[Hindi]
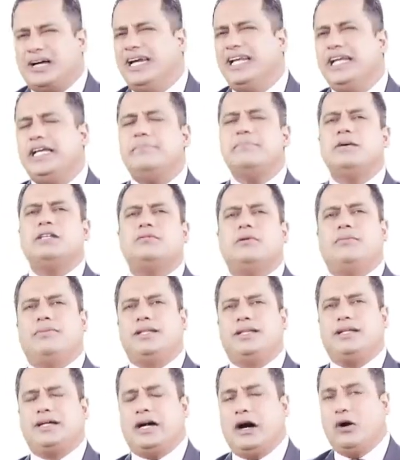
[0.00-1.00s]
खाली इमेज में
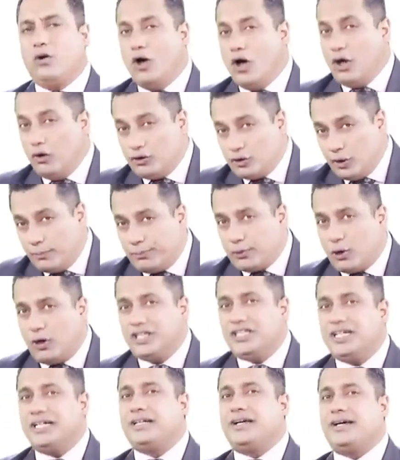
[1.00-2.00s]
मत दिखाओ उसको
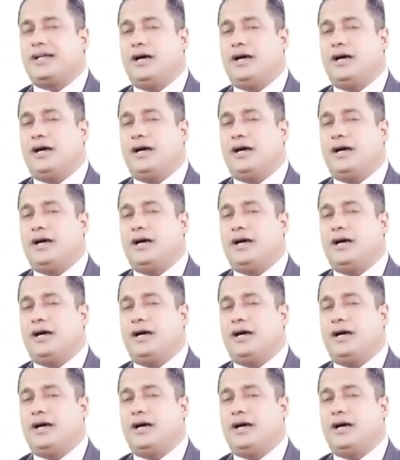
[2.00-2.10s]
प्रोजेक्ट